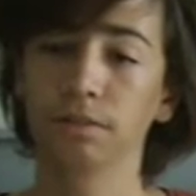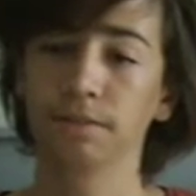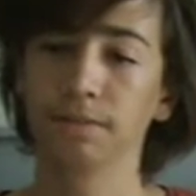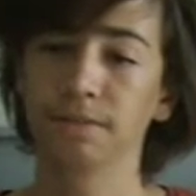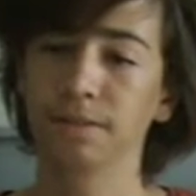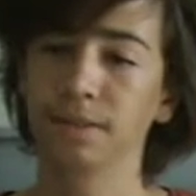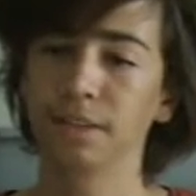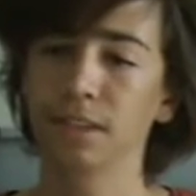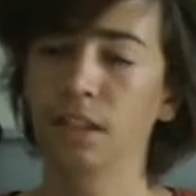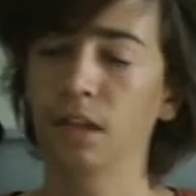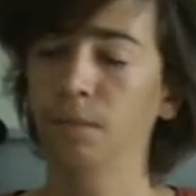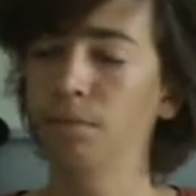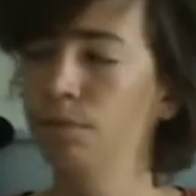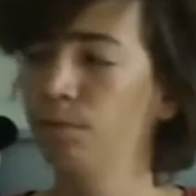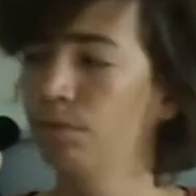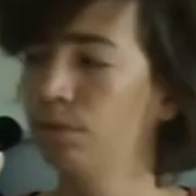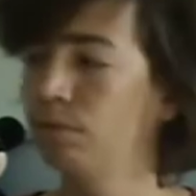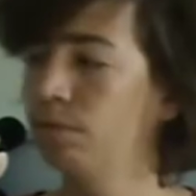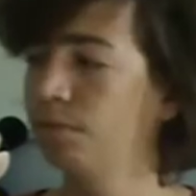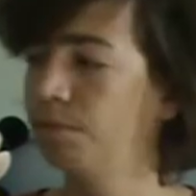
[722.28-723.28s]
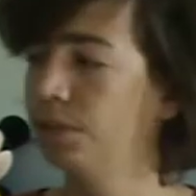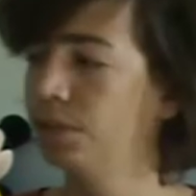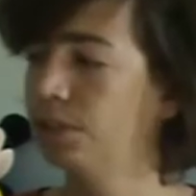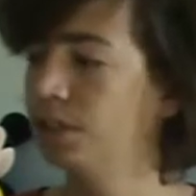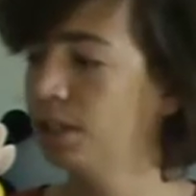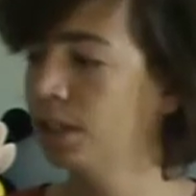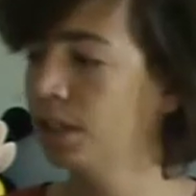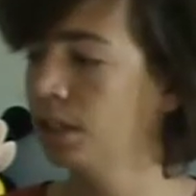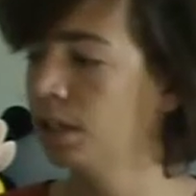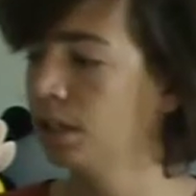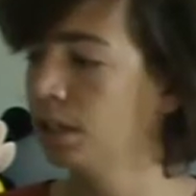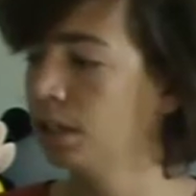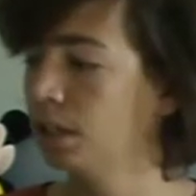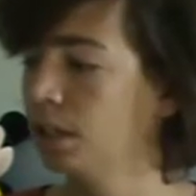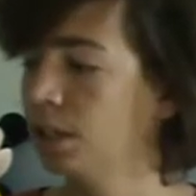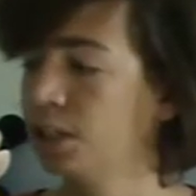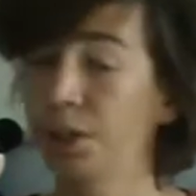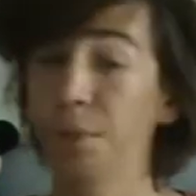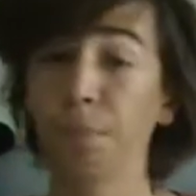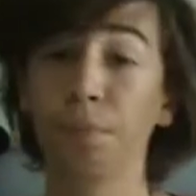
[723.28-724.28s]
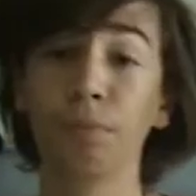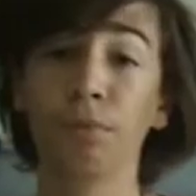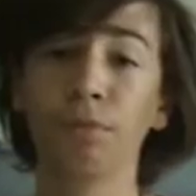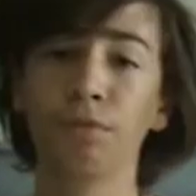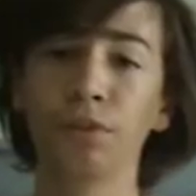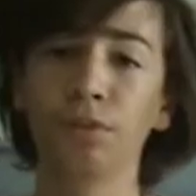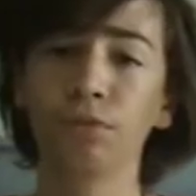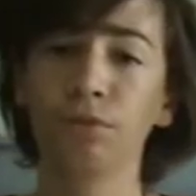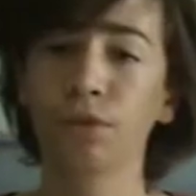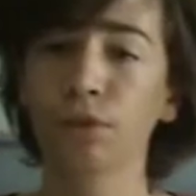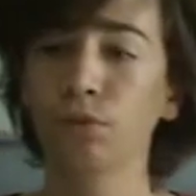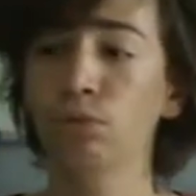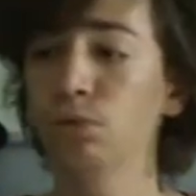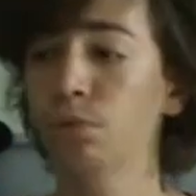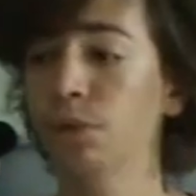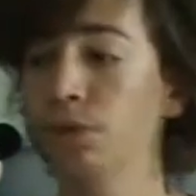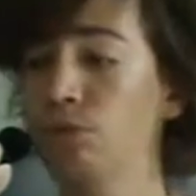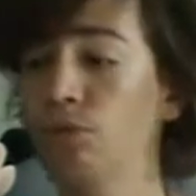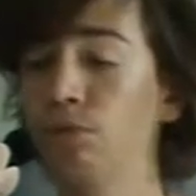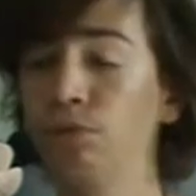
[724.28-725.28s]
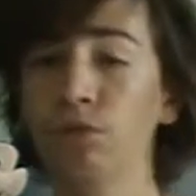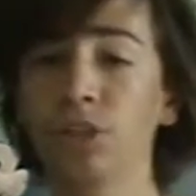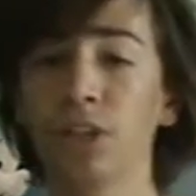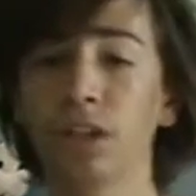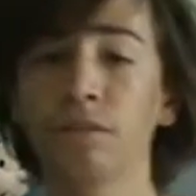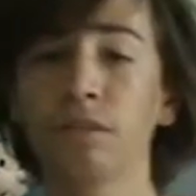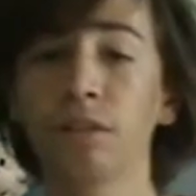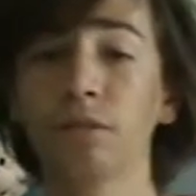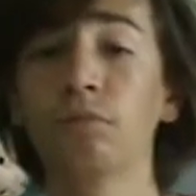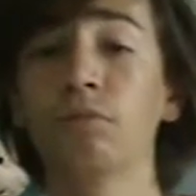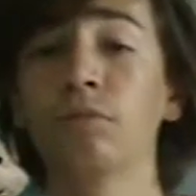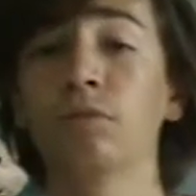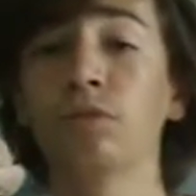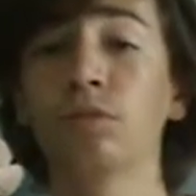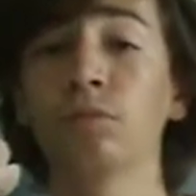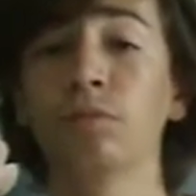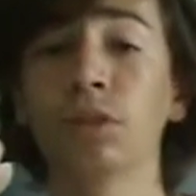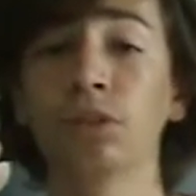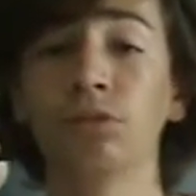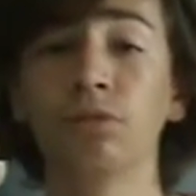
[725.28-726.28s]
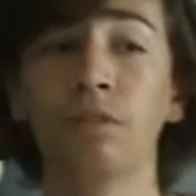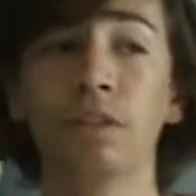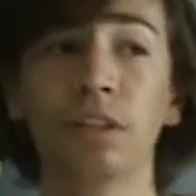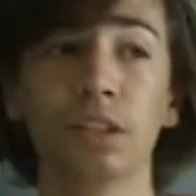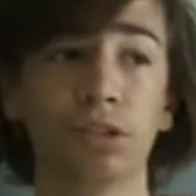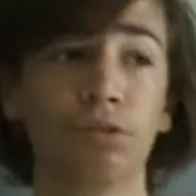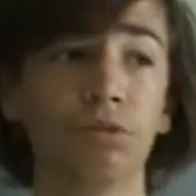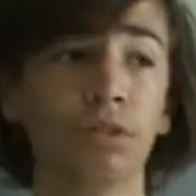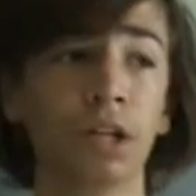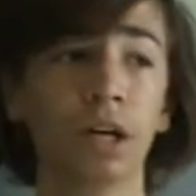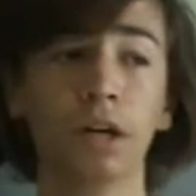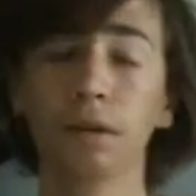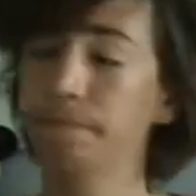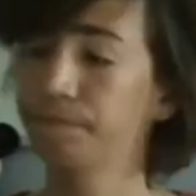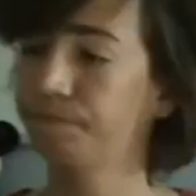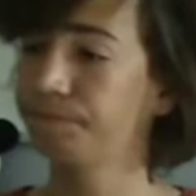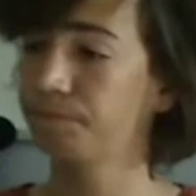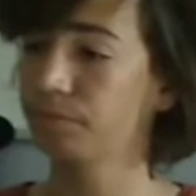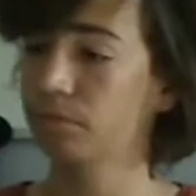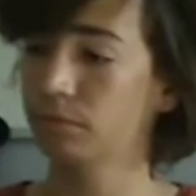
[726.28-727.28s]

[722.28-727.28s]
c'était un peu plus compliqué. J'ai un peu fait une overdose parce que le foot, j'arrivais de moins en moins à suivre les résultats.